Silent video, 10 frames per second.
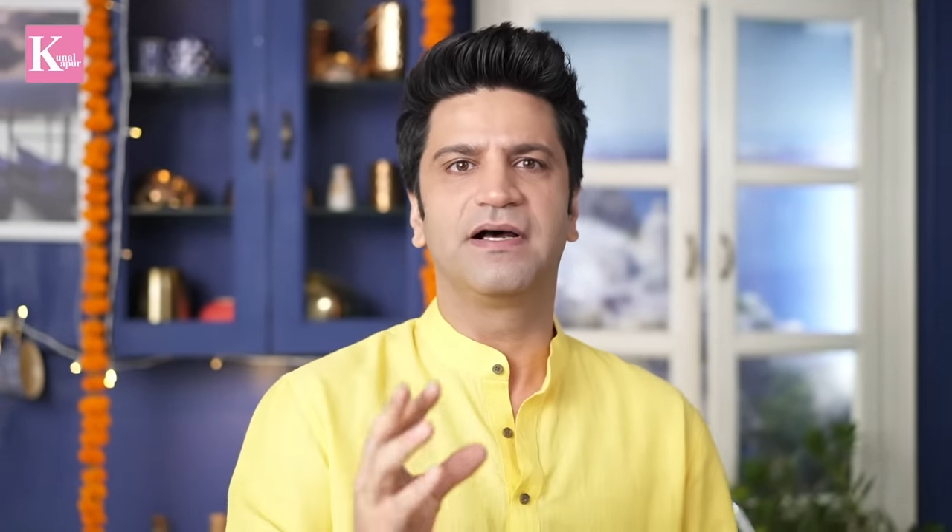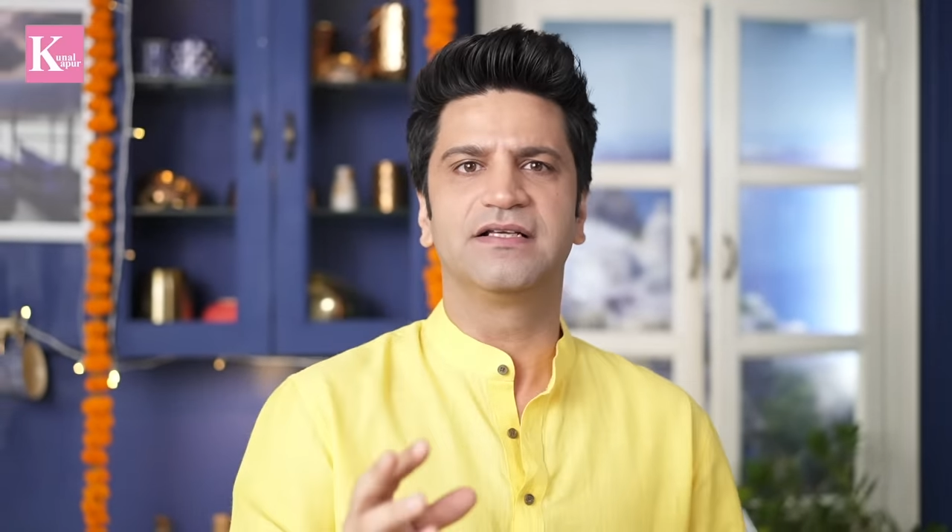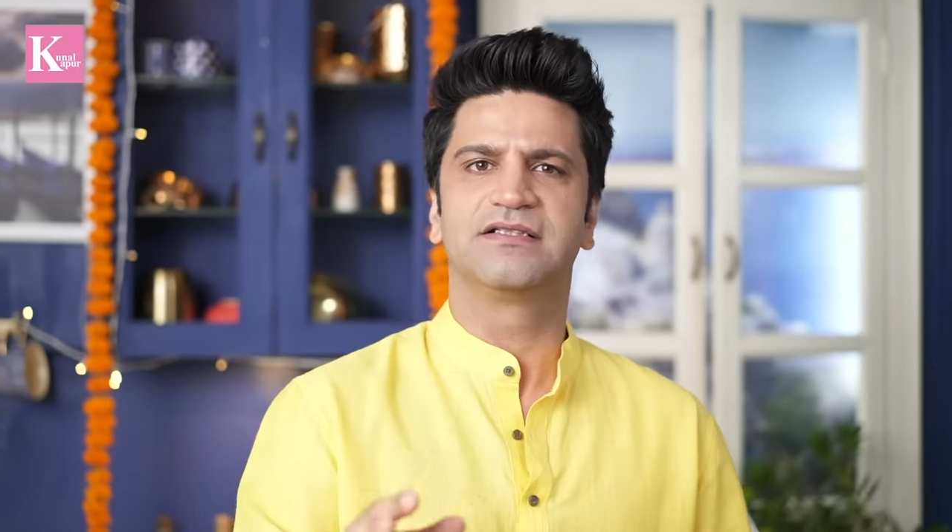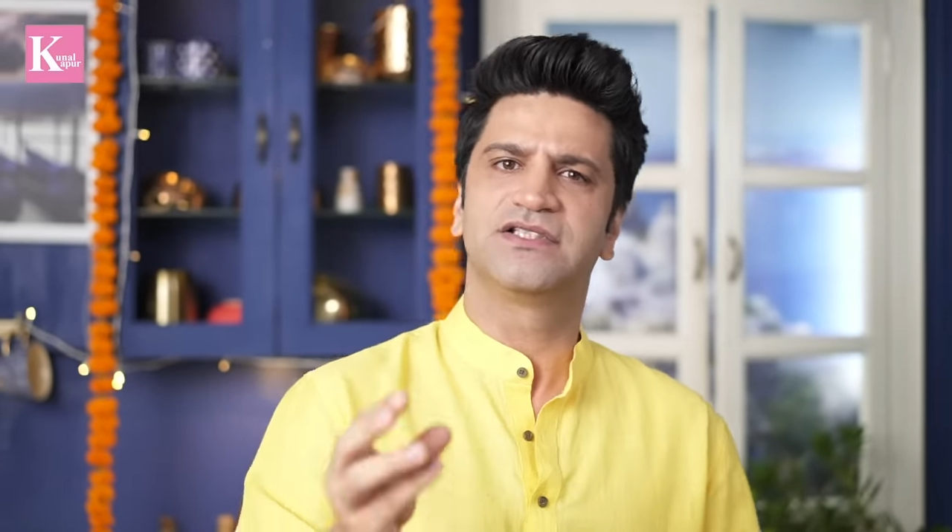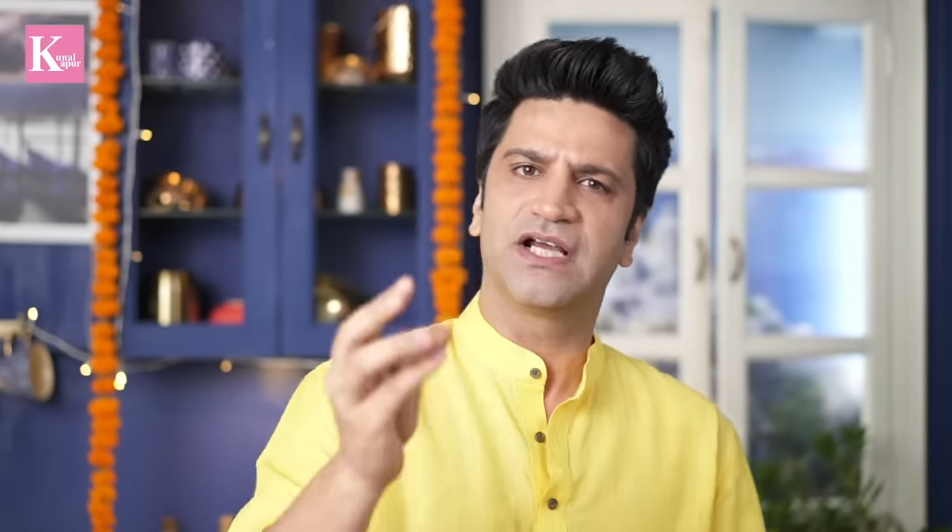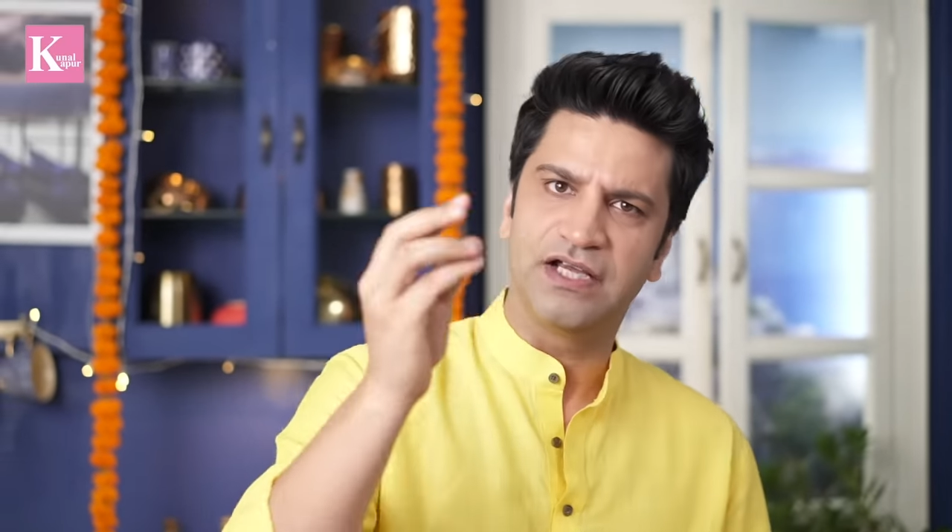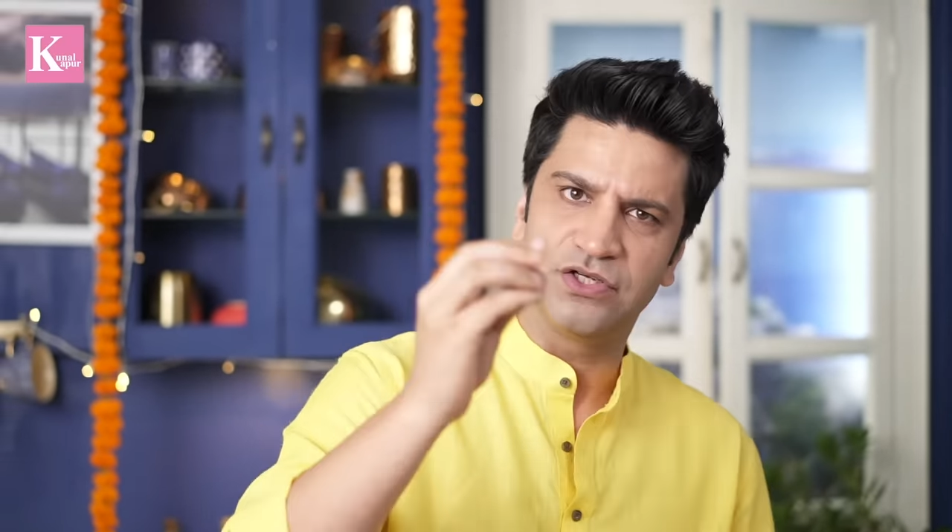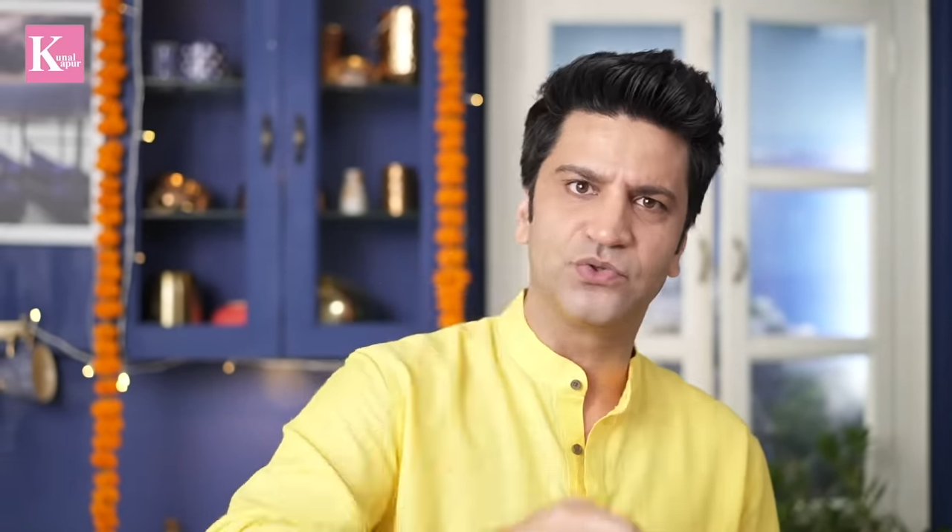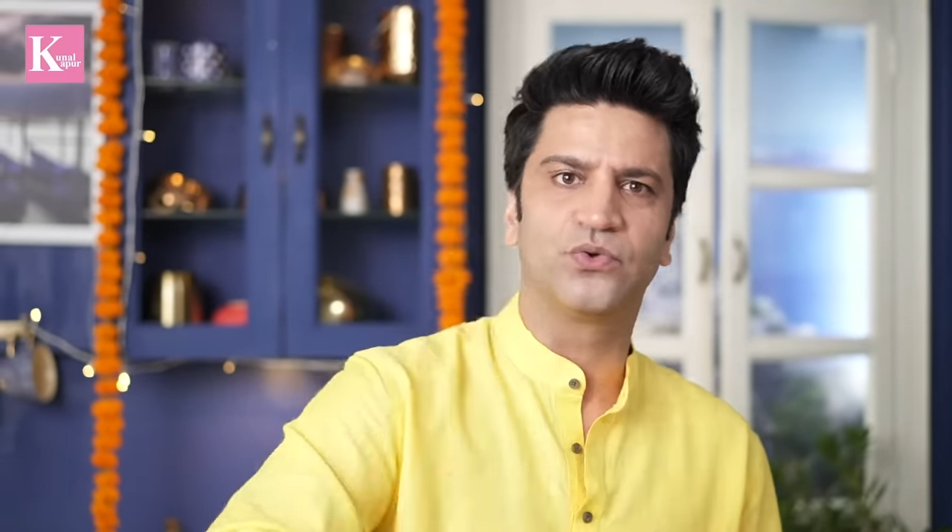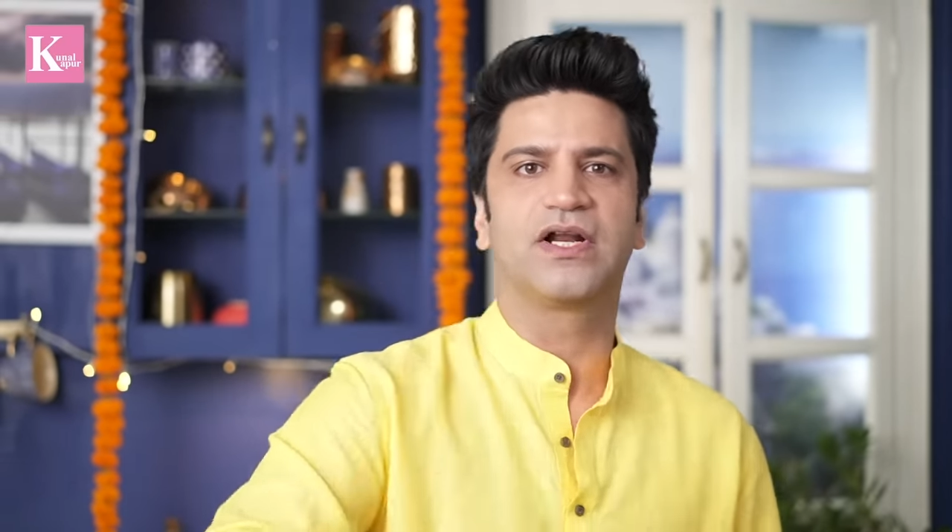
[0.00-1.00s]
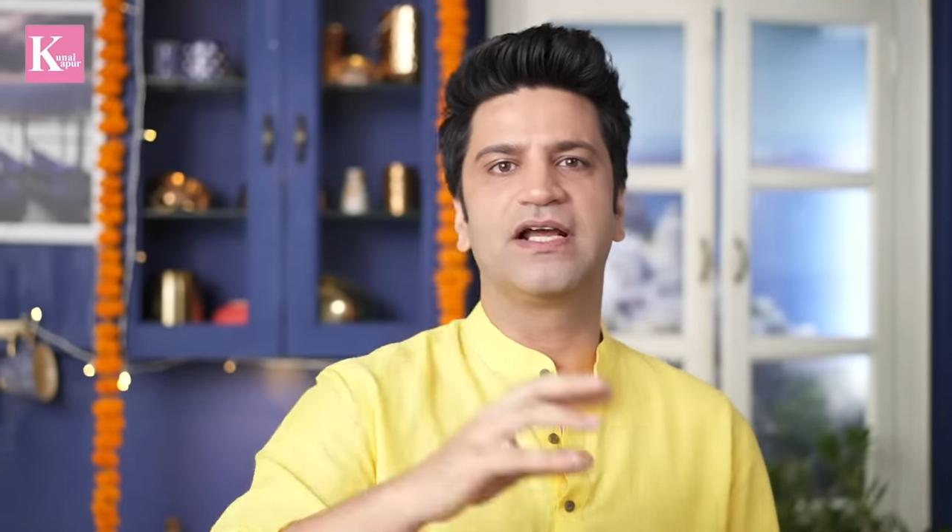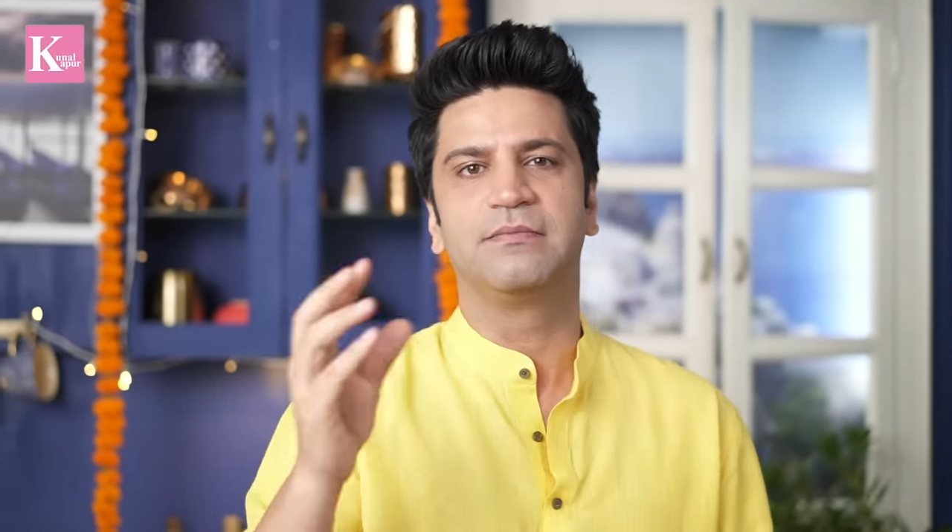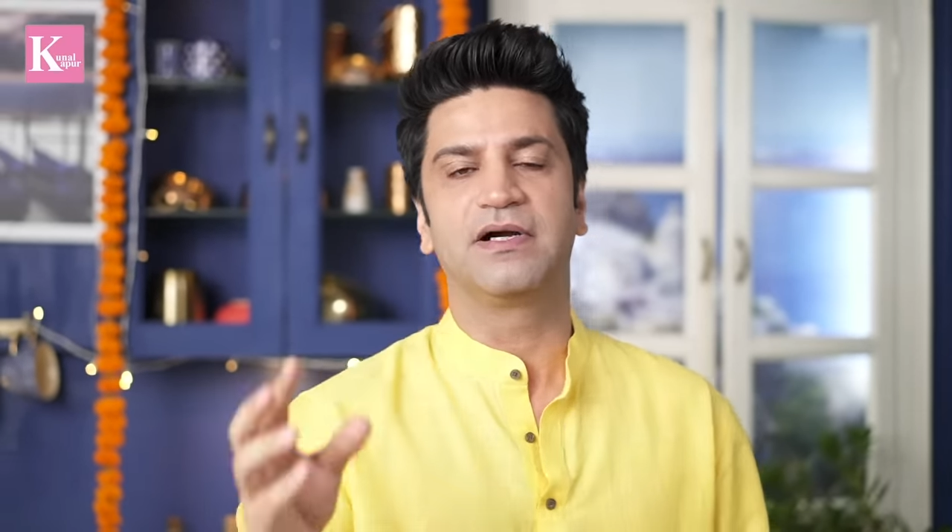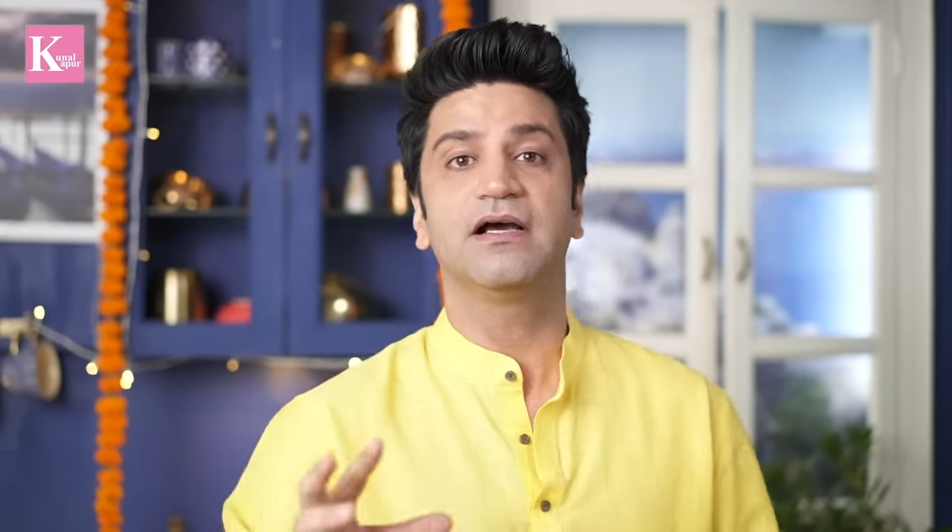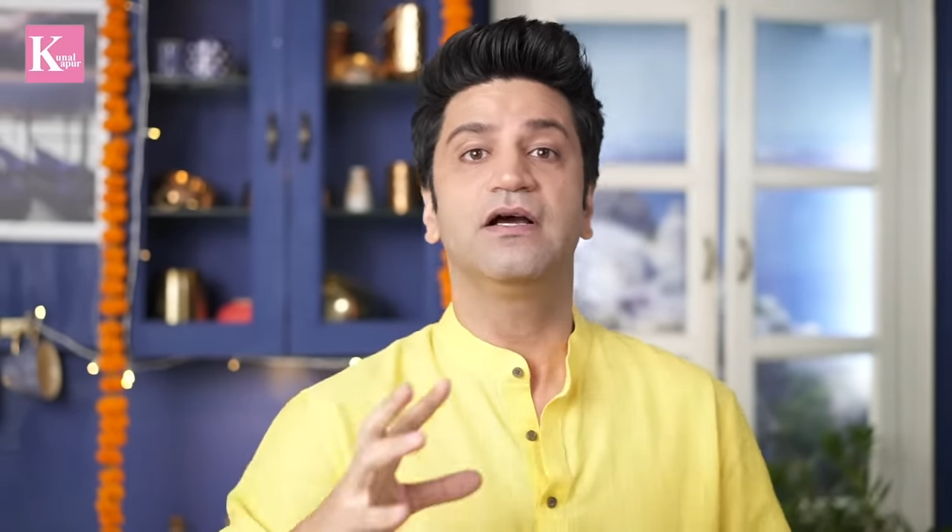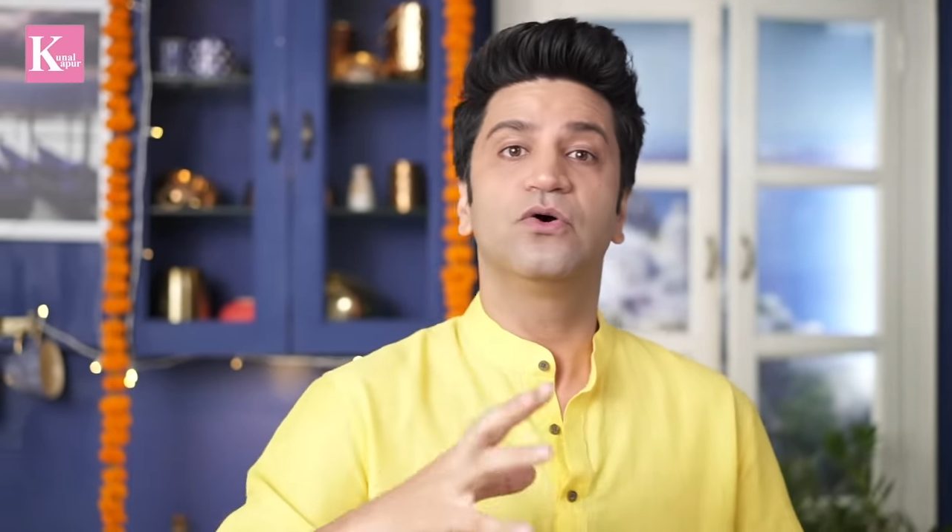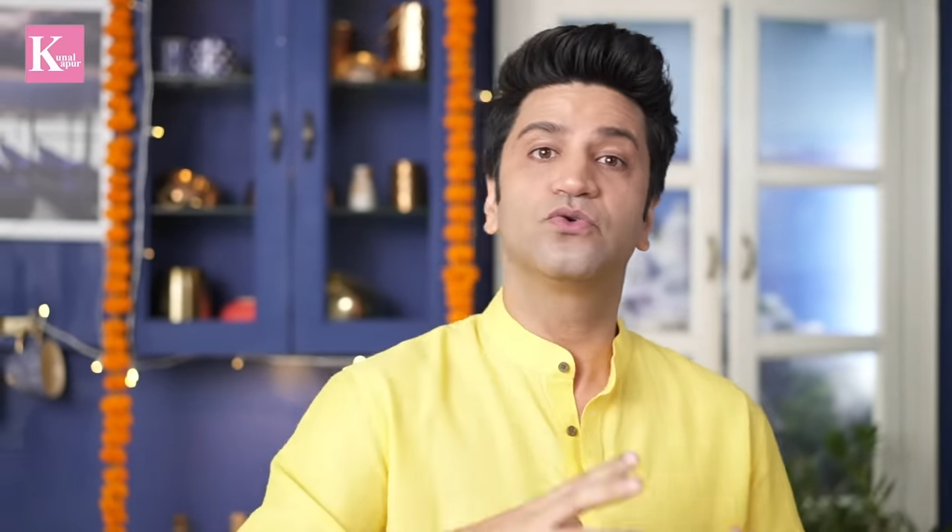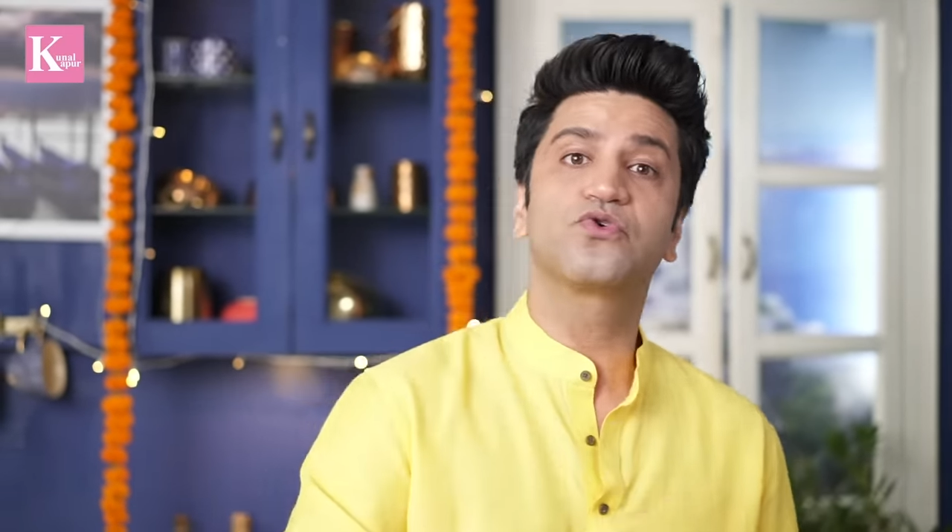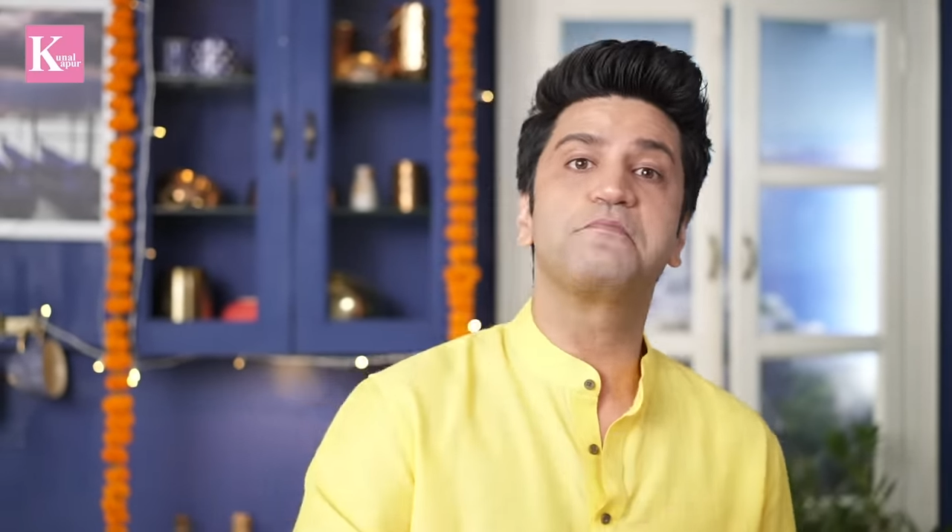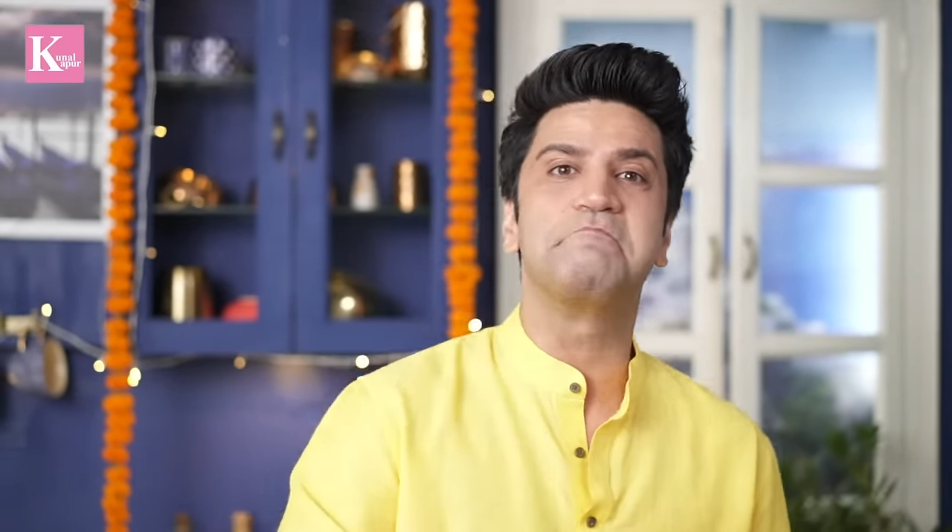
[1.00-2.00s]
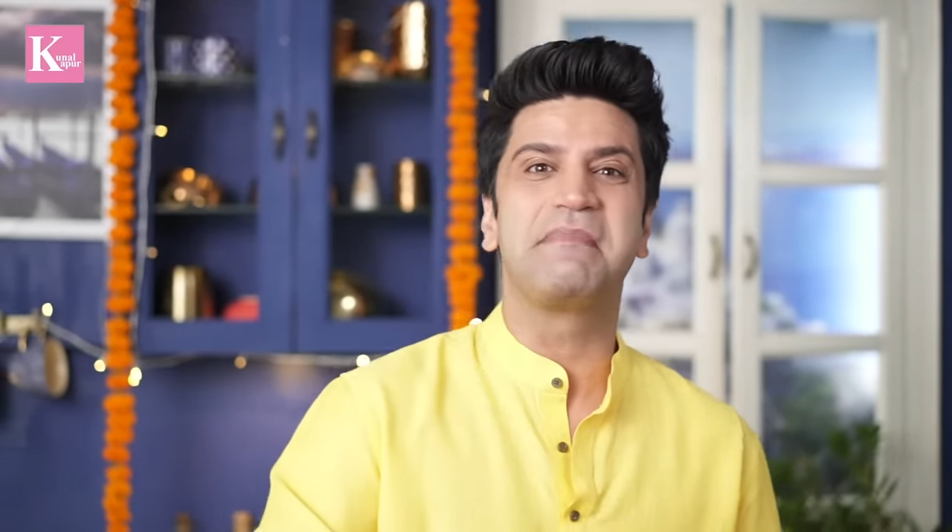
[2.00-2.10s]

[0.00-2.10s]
पास चाहे छोटा या बड़ा उसको